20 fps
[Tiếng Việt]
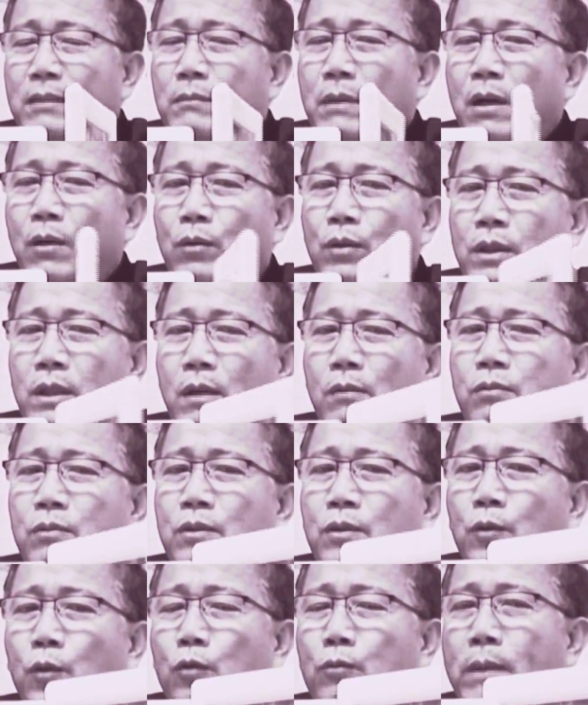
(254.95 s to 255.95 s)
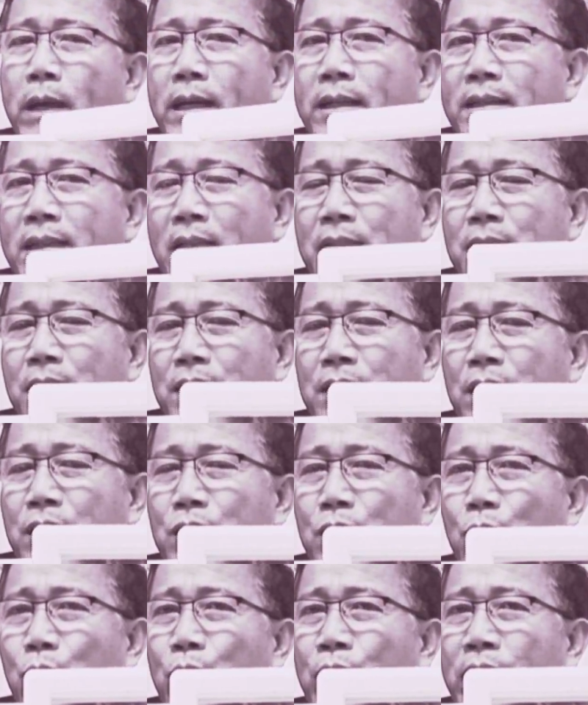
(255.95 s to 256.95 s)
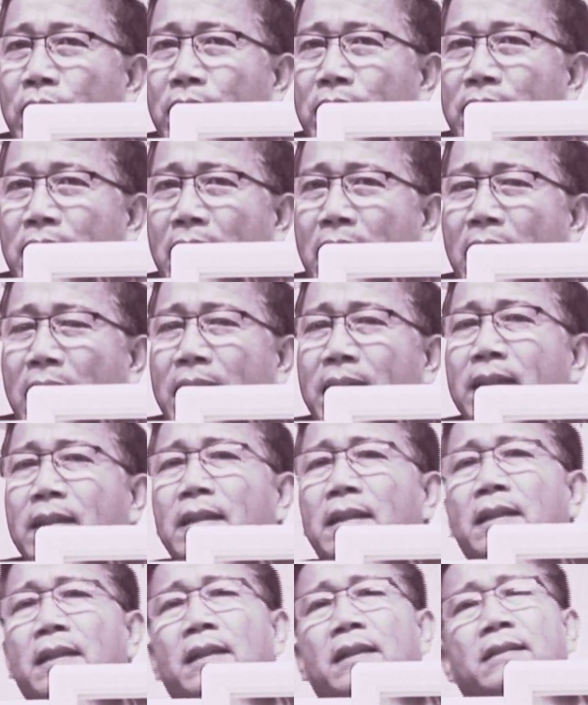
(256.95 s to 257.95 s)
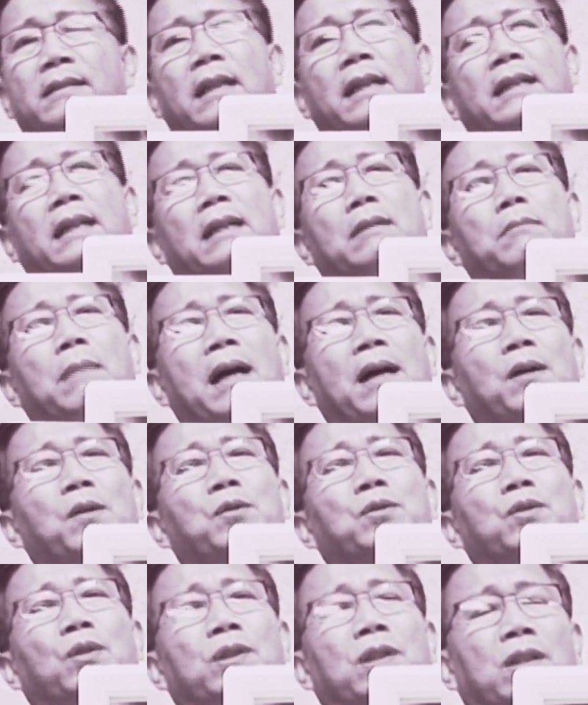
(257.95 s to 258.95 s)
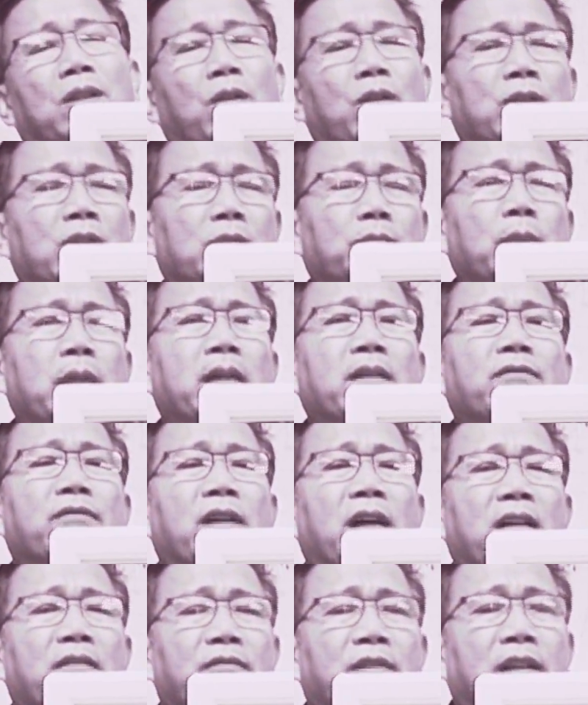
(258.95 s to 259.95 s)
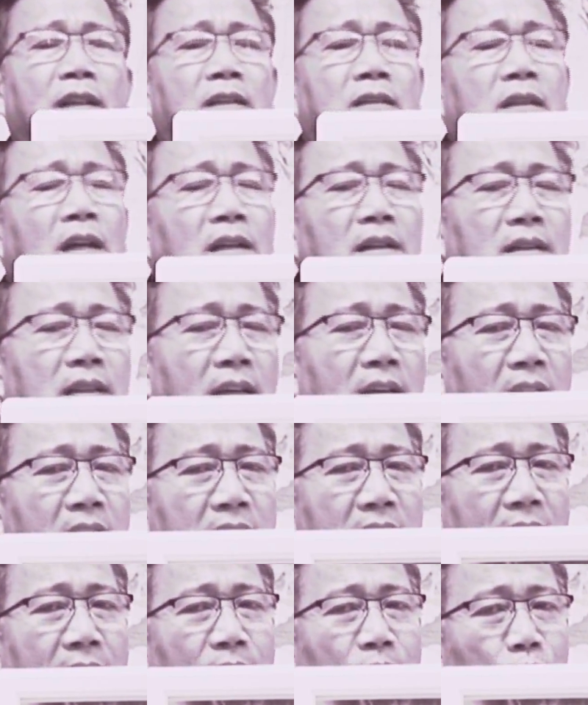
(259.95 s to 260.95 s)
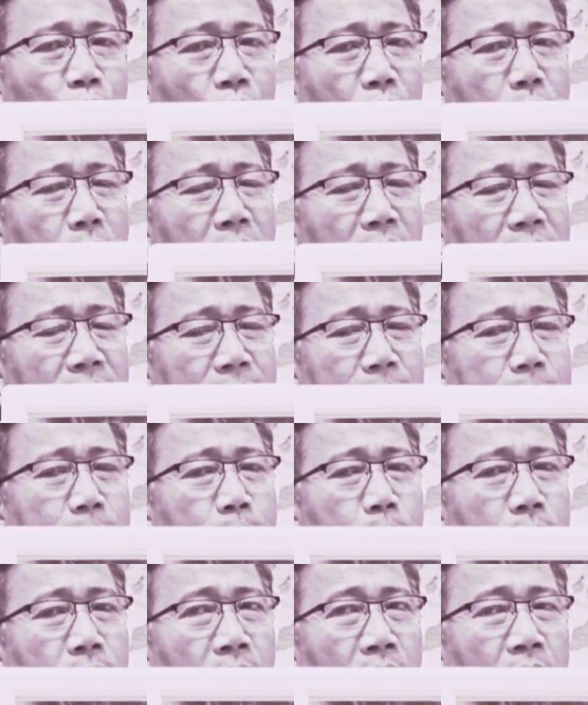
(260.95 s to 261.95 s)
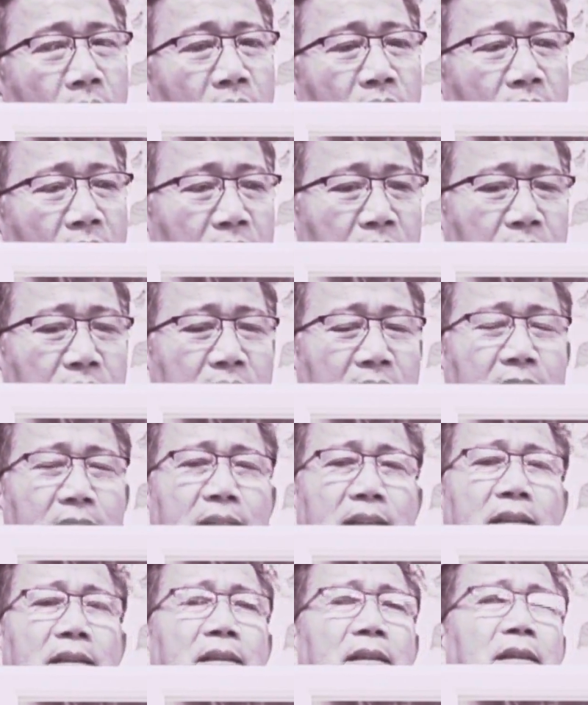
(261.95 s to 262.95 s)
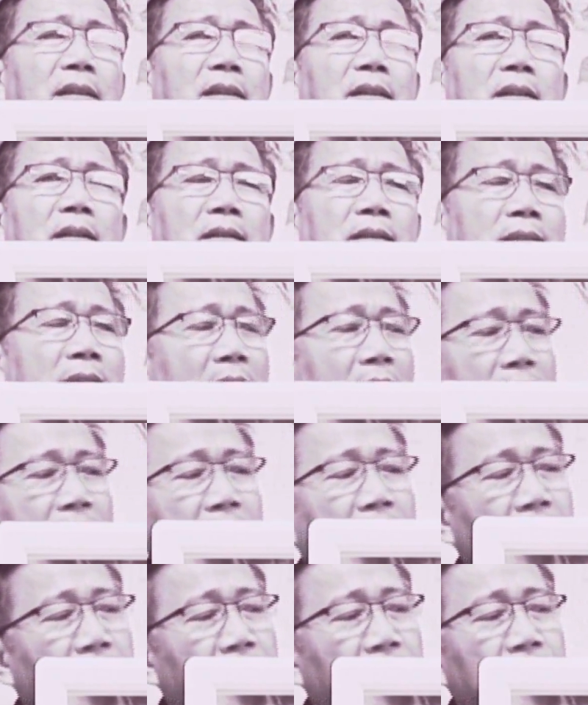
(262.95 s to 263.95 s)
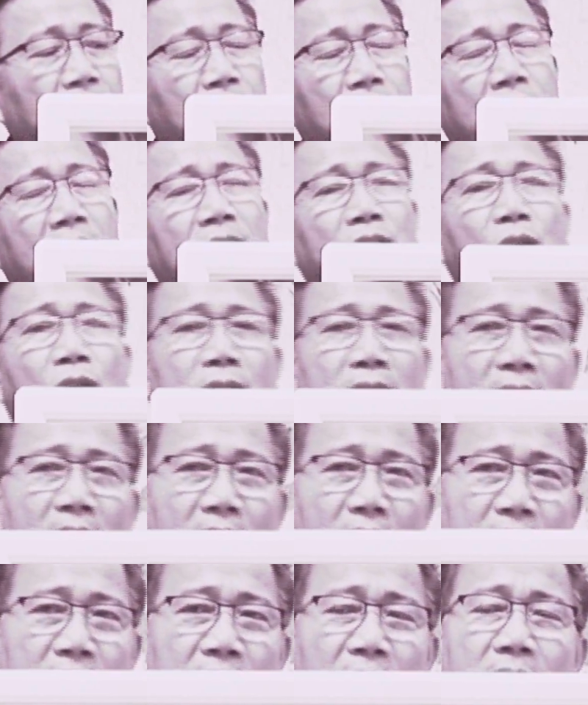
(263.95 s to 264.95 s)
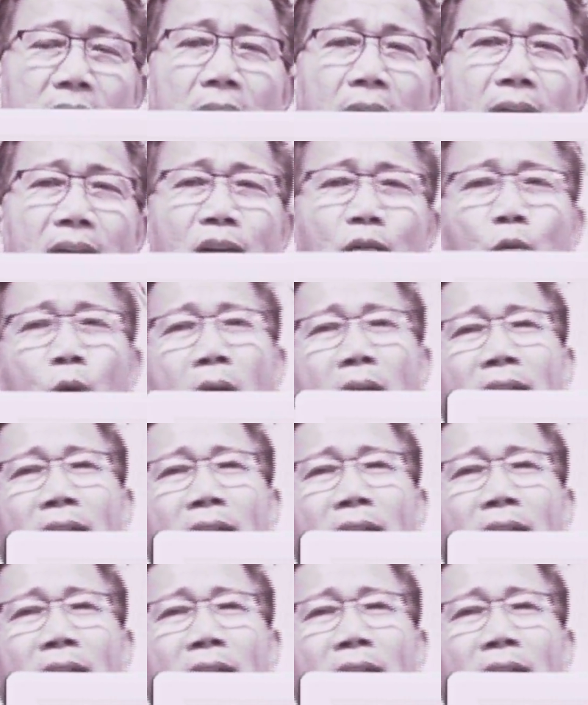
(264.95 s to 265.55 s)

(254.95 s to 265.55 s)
hình màu gốc khuôn mặt cha trời Giêsu hiện ra để cảnh báo cho nhân loại được biết về việc tận thế đang chuyển mình và đương nhiên cha trời thượng đế toàn năng sẽ nắng